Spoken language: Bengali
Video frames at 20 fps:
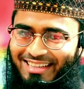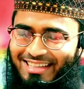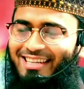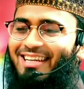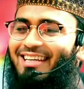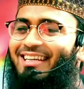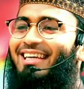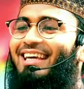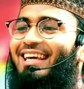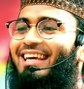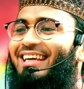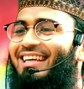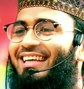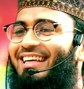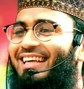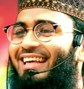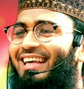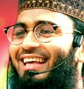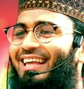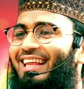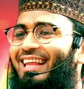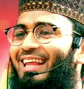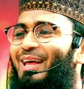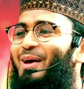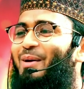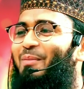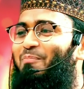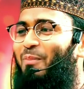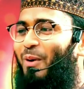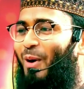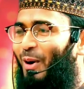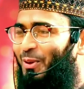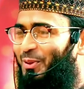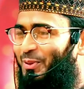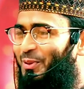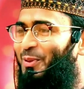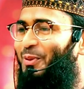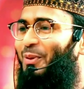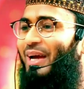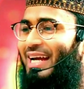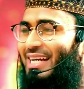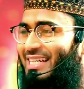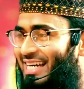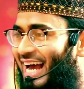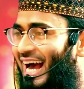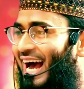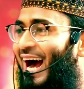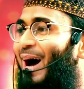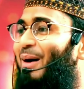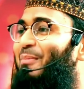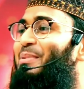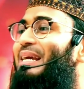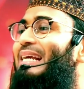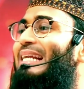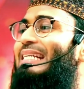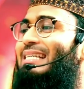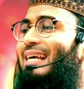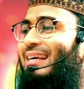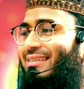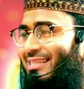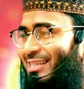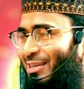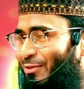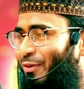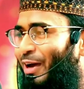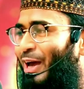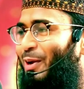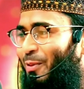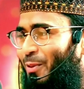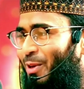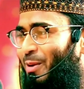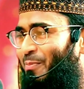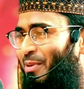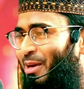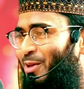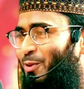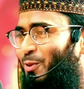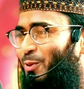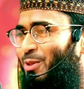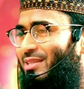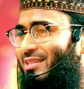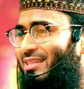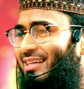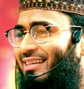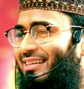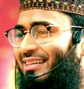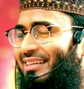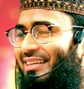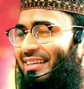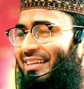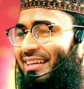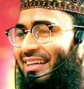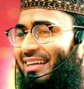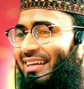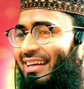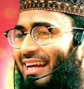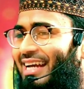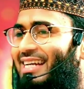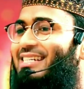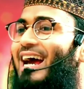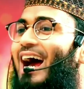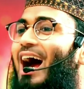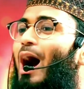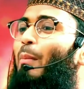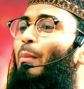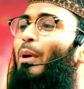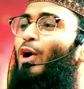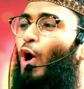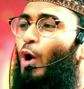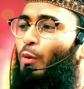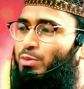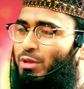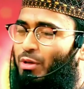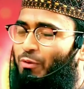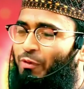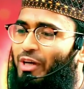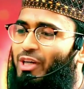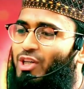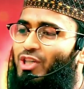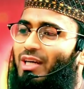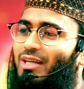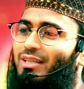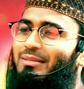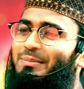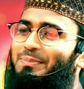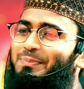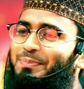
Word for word: সেটা কি ভদ্র এটা আমি জাস্টিফাই করে বের করছি এটা আমার অবজারভেশন